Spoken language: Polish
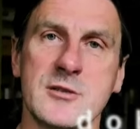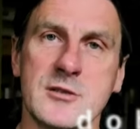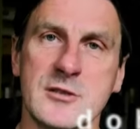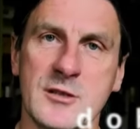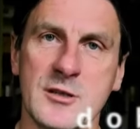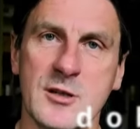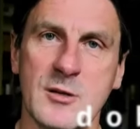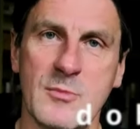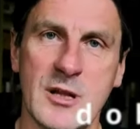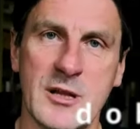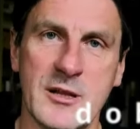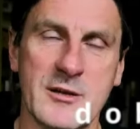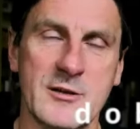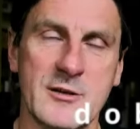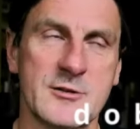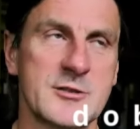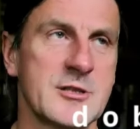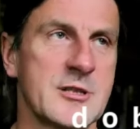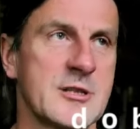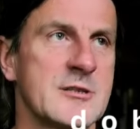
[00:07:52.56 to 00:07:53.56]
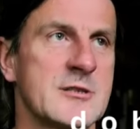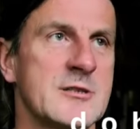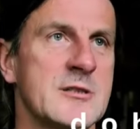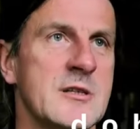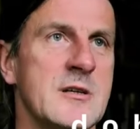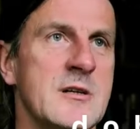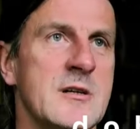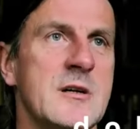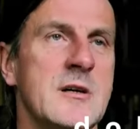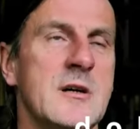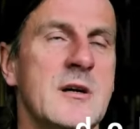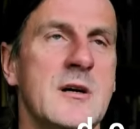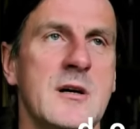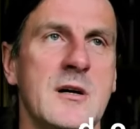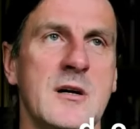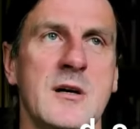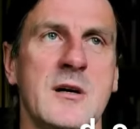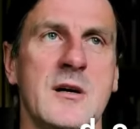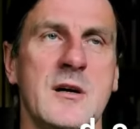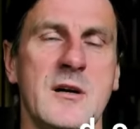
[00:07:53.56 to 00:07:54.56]
globalnego szczęścia,
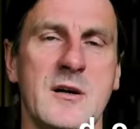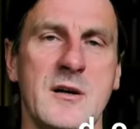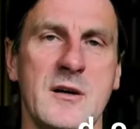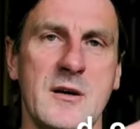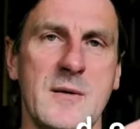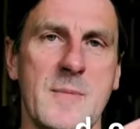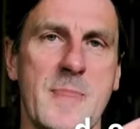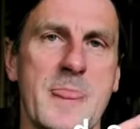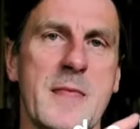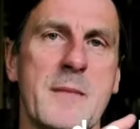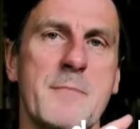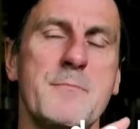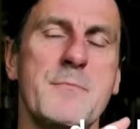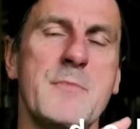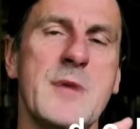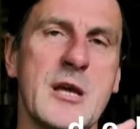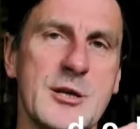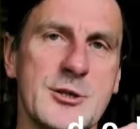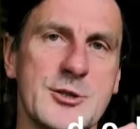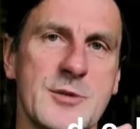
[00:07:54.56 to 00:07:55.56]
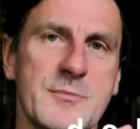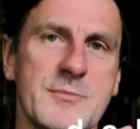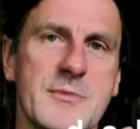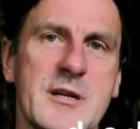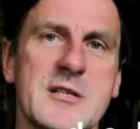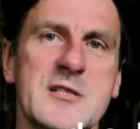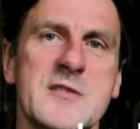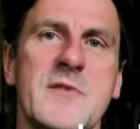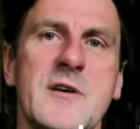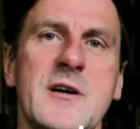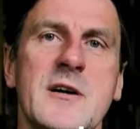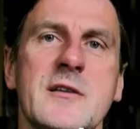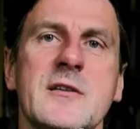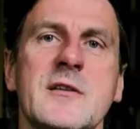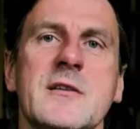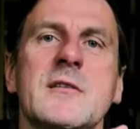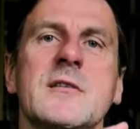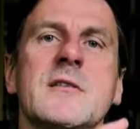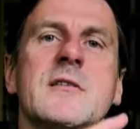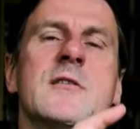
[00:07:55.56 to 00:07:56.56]
mierzą tak
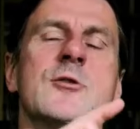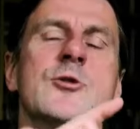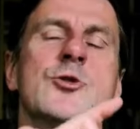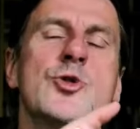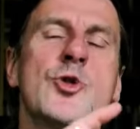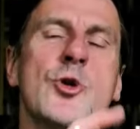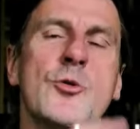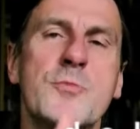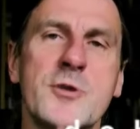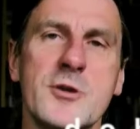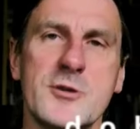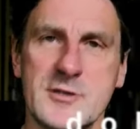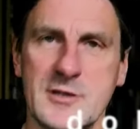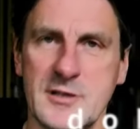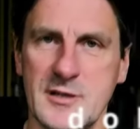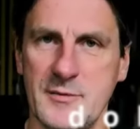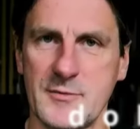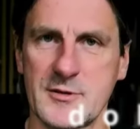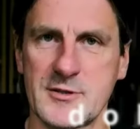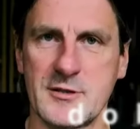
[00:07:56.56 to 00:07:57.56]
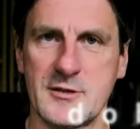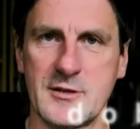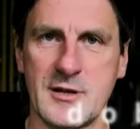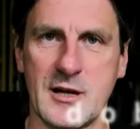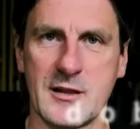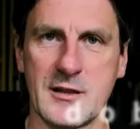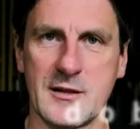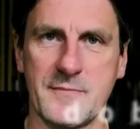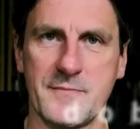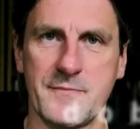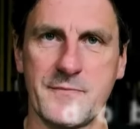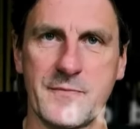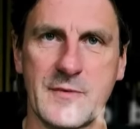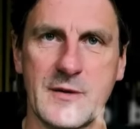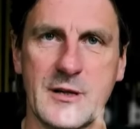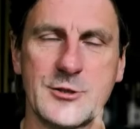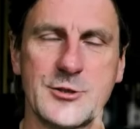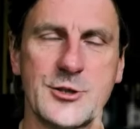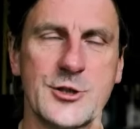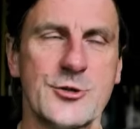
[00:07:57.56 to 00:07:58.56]
zwany dobrostan emocjonalny.
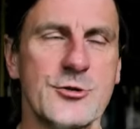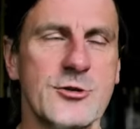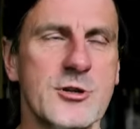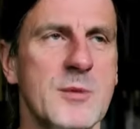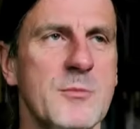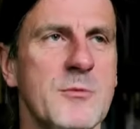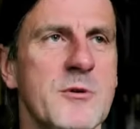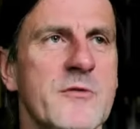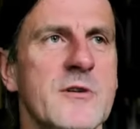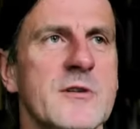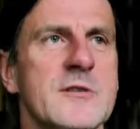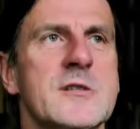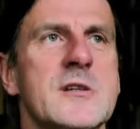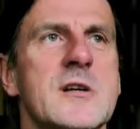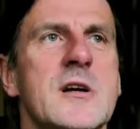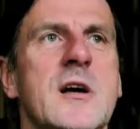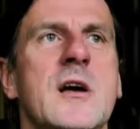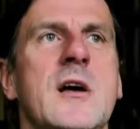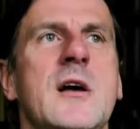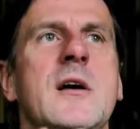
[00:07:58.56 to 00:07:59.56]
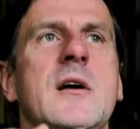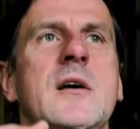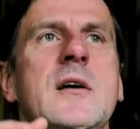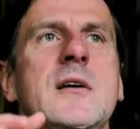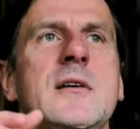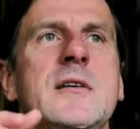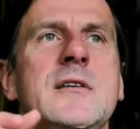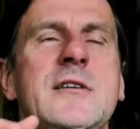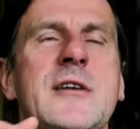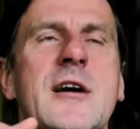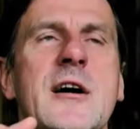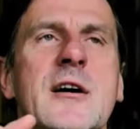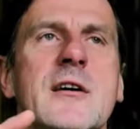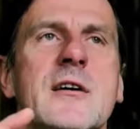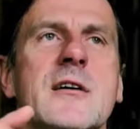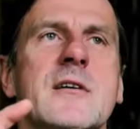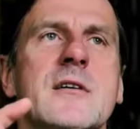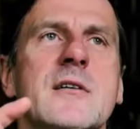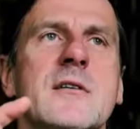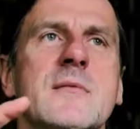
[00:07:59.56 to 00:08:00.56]
Czyli krótko mówiąc,
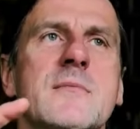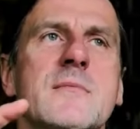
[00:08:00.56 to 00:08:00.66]
jak